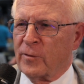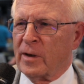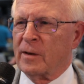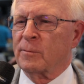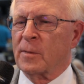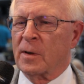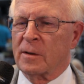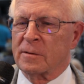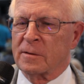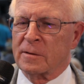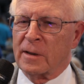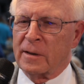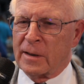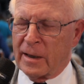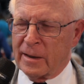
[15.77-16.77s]
wenn man
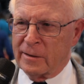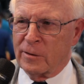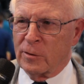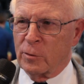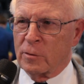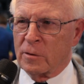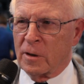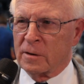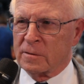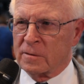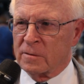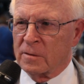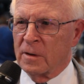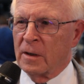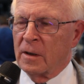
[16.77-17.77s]
den Eindruck
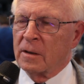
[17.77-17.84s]
hat,